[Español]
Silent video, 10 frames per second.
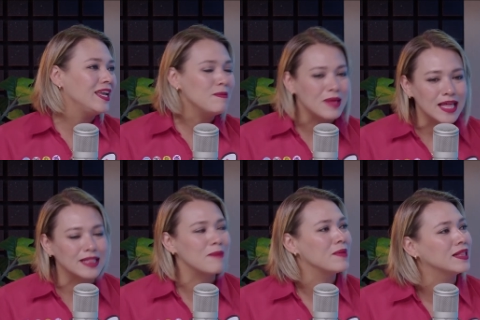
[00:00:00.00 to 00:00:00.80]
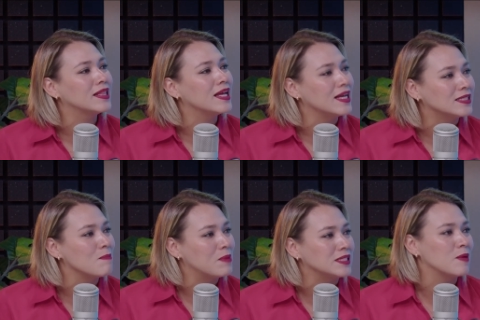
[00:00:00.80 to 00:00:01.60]
inmediatamente
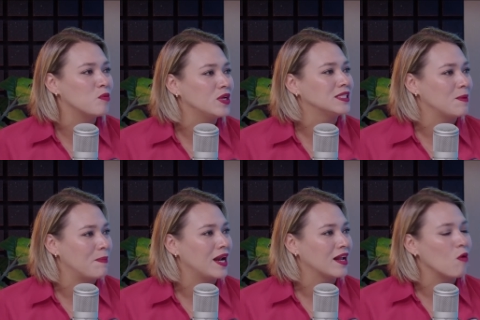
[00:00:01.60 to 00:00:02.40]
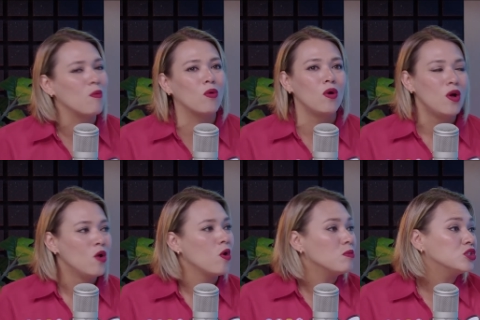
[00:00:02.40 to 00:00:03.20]
esa empresa municipal, como
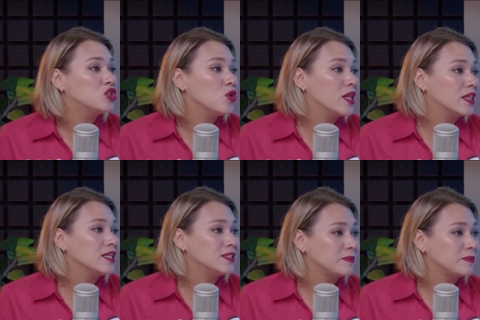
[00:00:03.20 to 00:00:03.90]
lo hemos dicho antes. He